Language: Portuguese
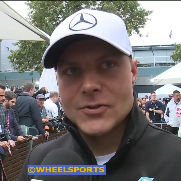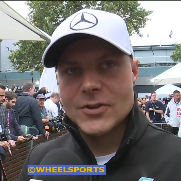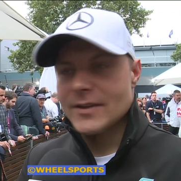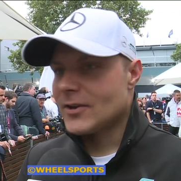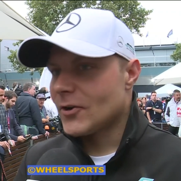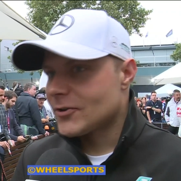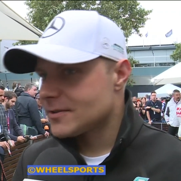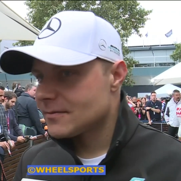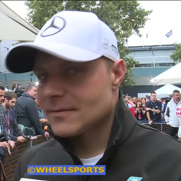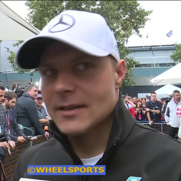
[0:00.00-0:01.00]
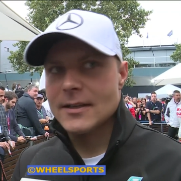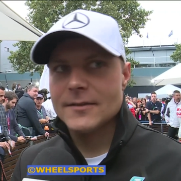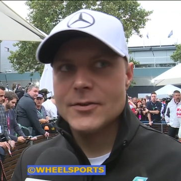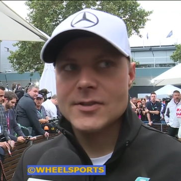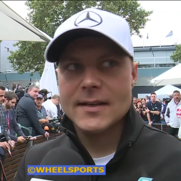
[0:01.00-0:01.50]
Claro que
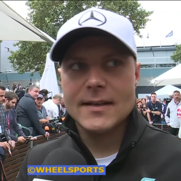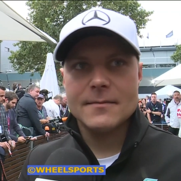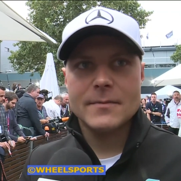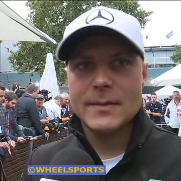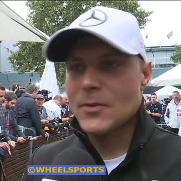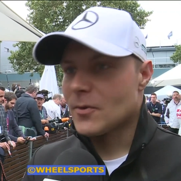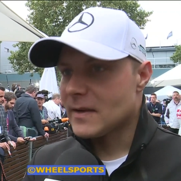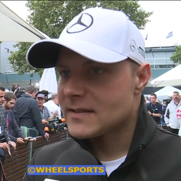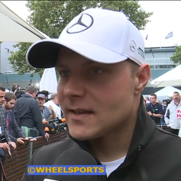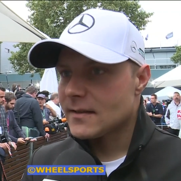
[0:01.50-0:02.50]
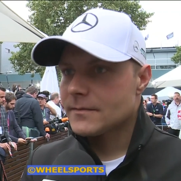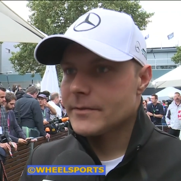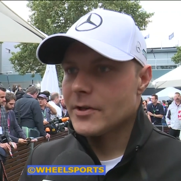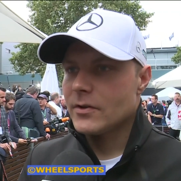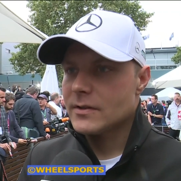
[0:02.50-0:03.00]
machucou. É, Onde eu pergunto?
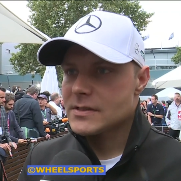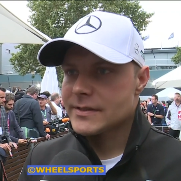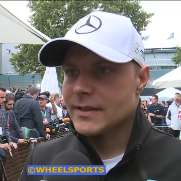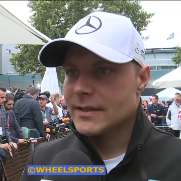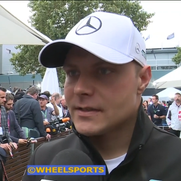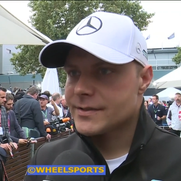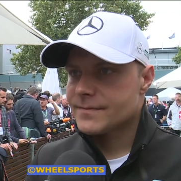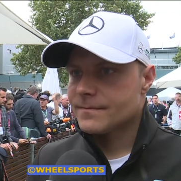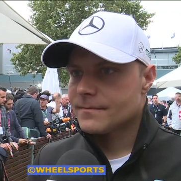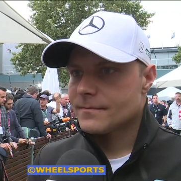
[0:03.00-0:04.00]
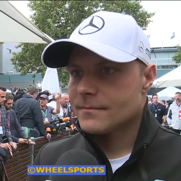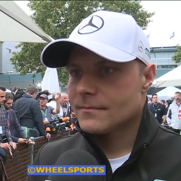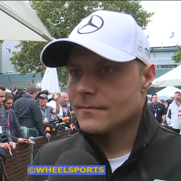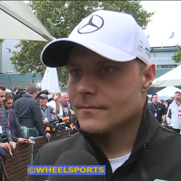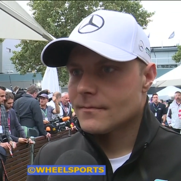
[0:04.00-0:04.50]
É uh, difícil até
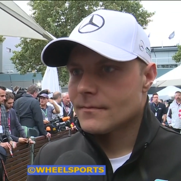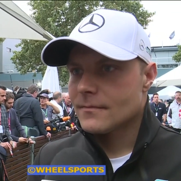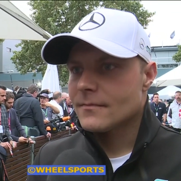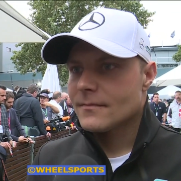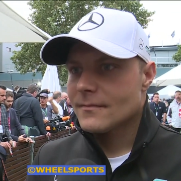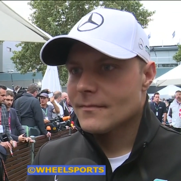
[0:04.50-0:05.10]
de descrever. Uhum.